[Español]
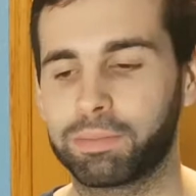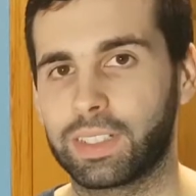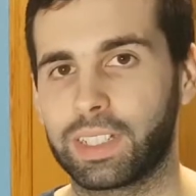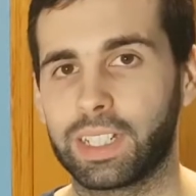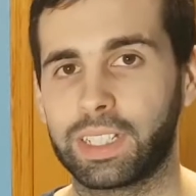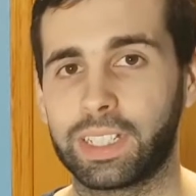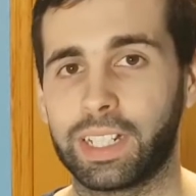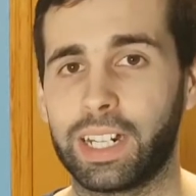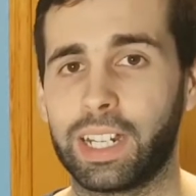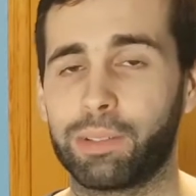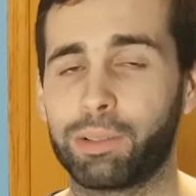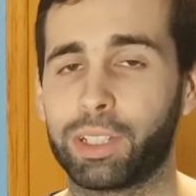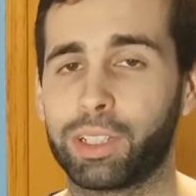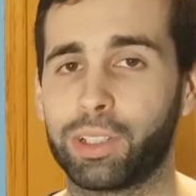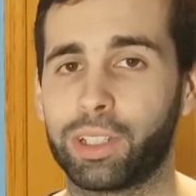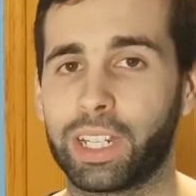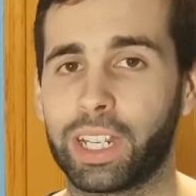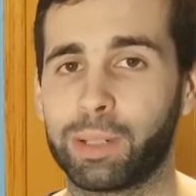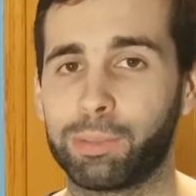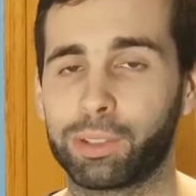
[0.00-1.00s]
que será cuando
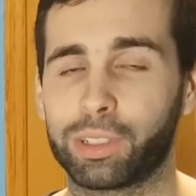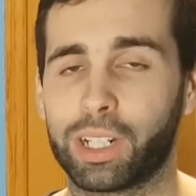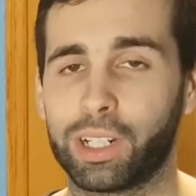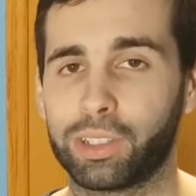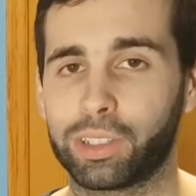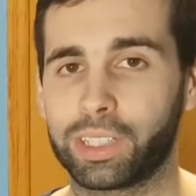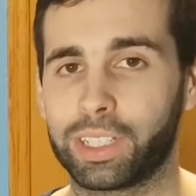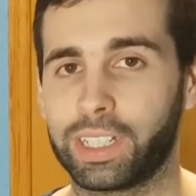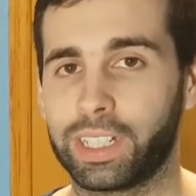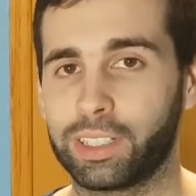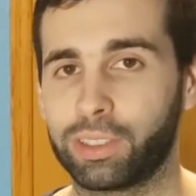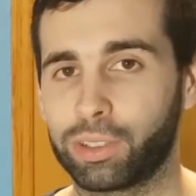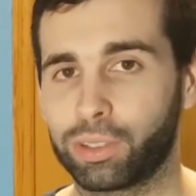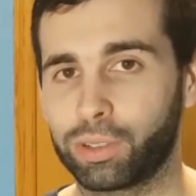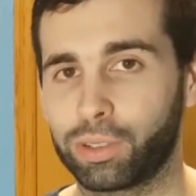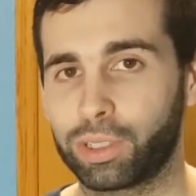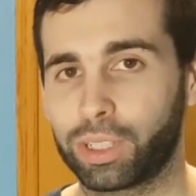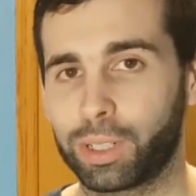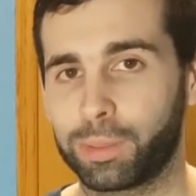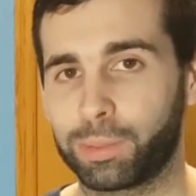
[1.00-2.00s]
lleguemos a los 500
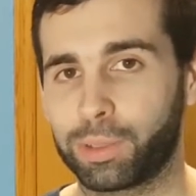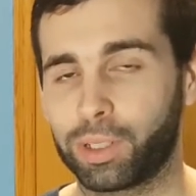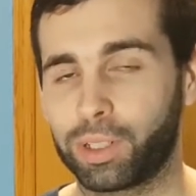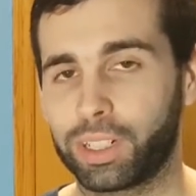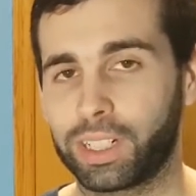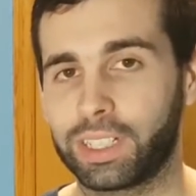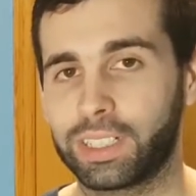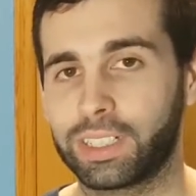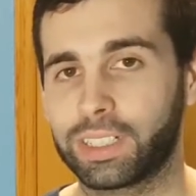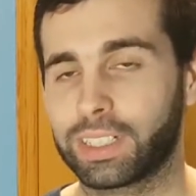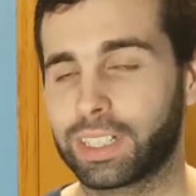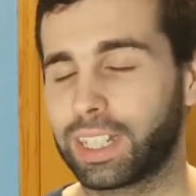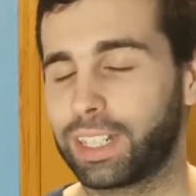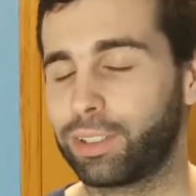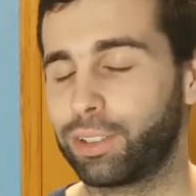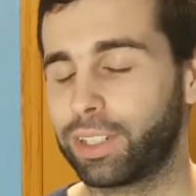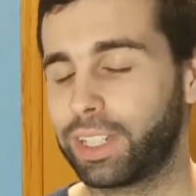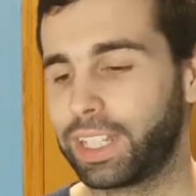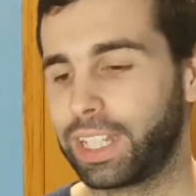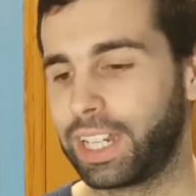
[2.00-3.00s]
suscriptores, que
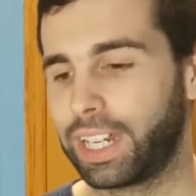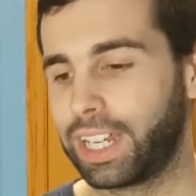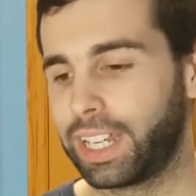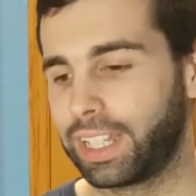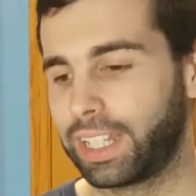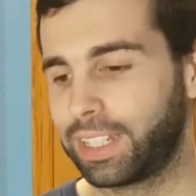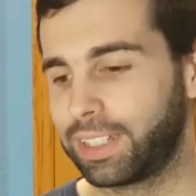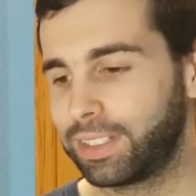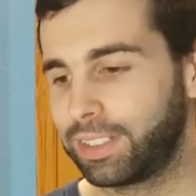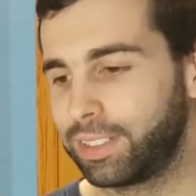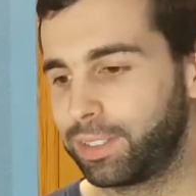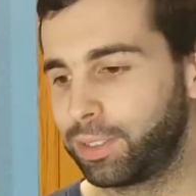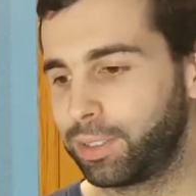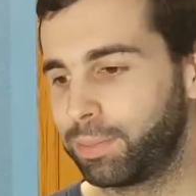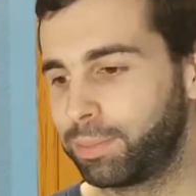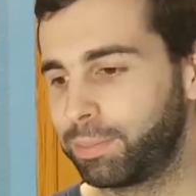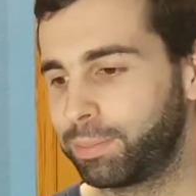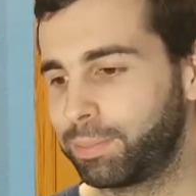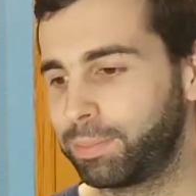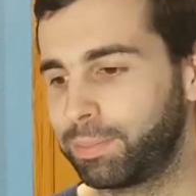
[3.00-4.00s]
no queda nada. Yo
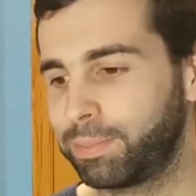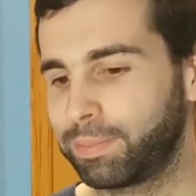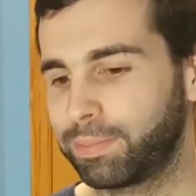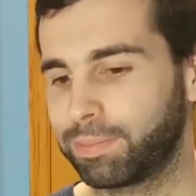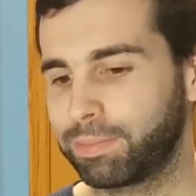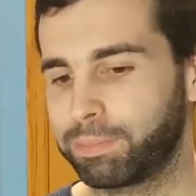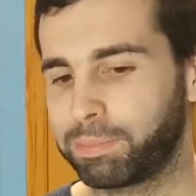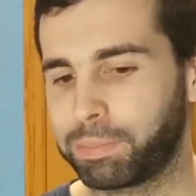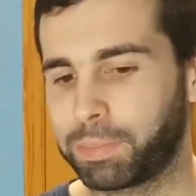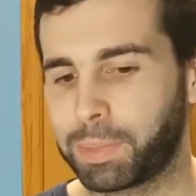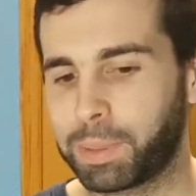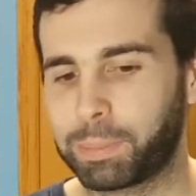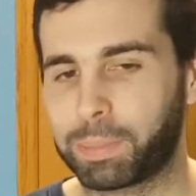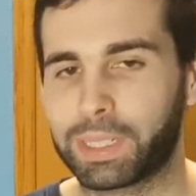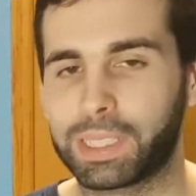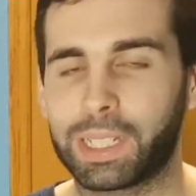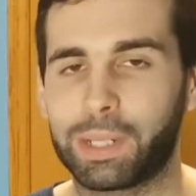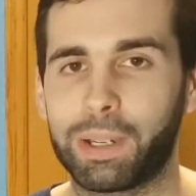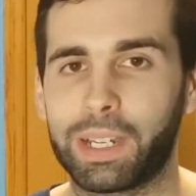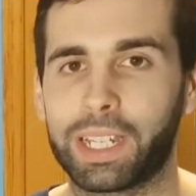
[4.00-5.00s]
mm, me
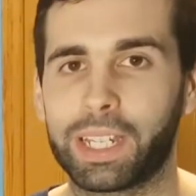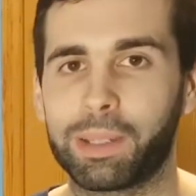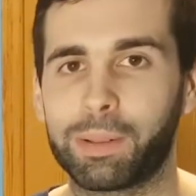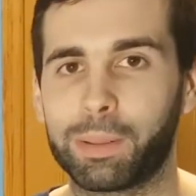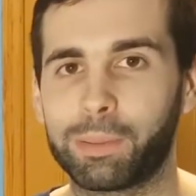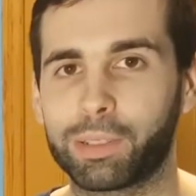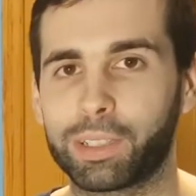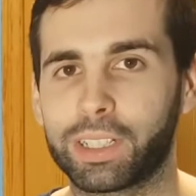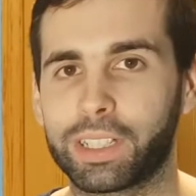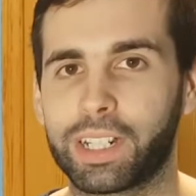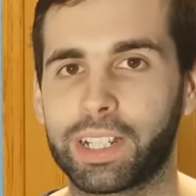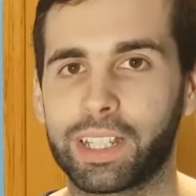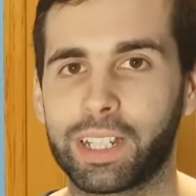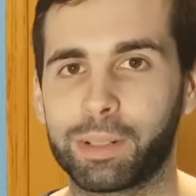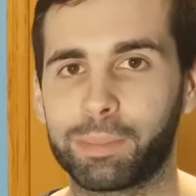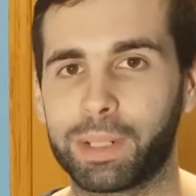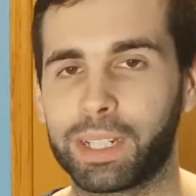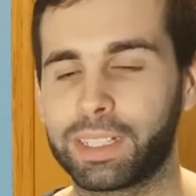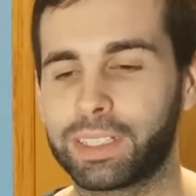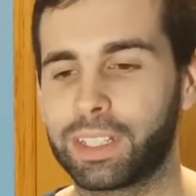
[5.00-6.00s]
pensaba que íbamos a
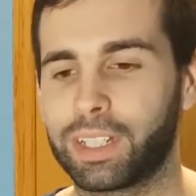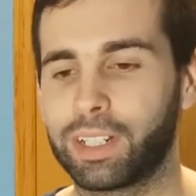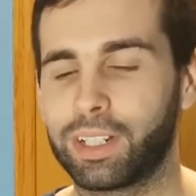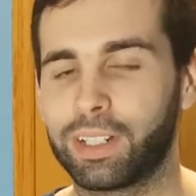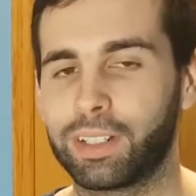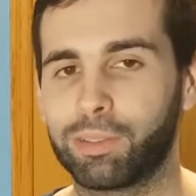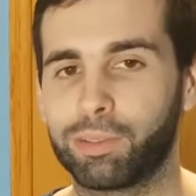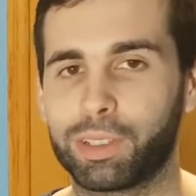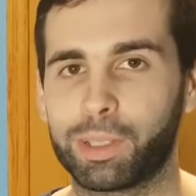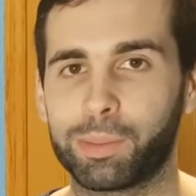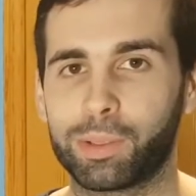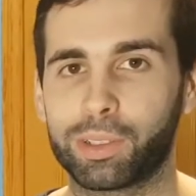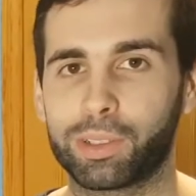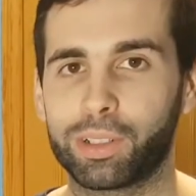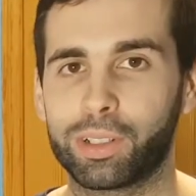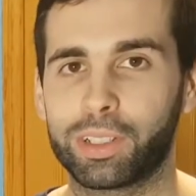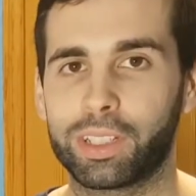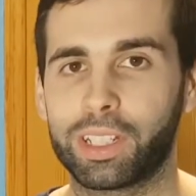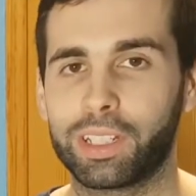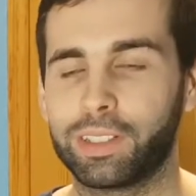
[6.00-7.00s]
tardar más del último
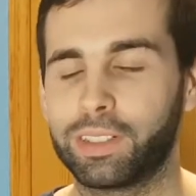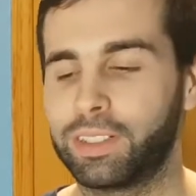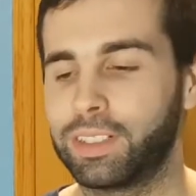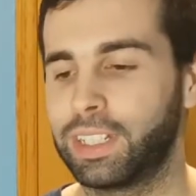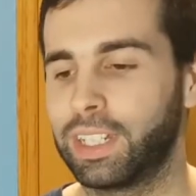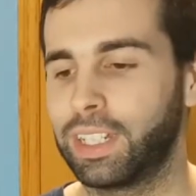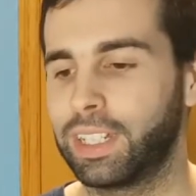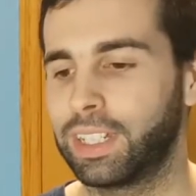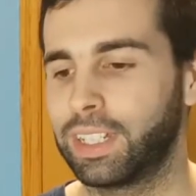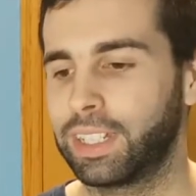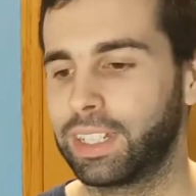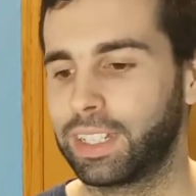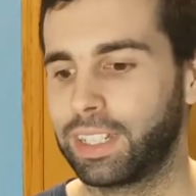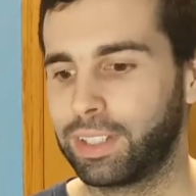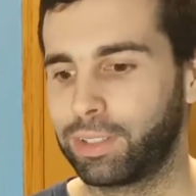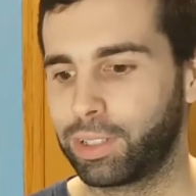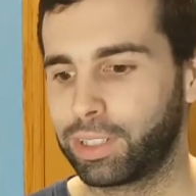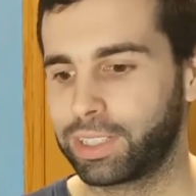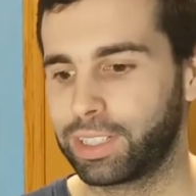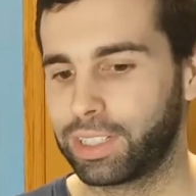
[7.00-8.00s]
sorteo, y
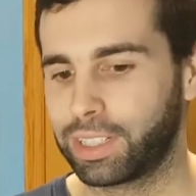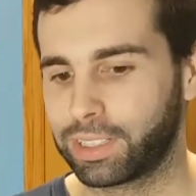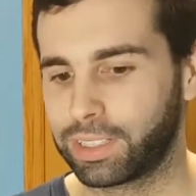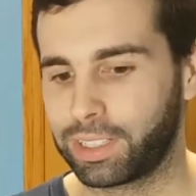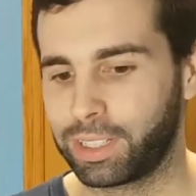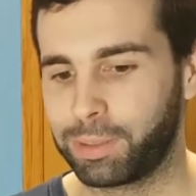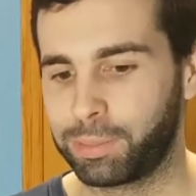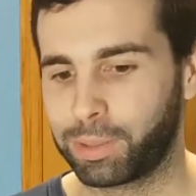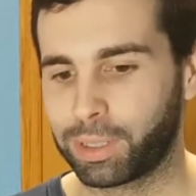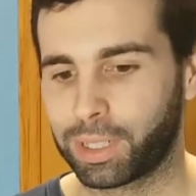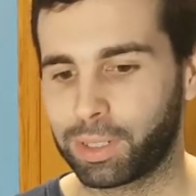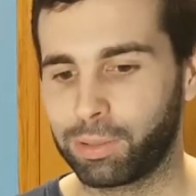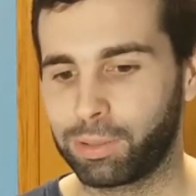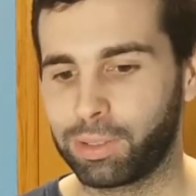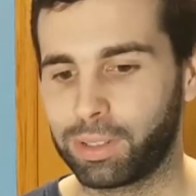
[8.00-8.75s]
no ha sido así porque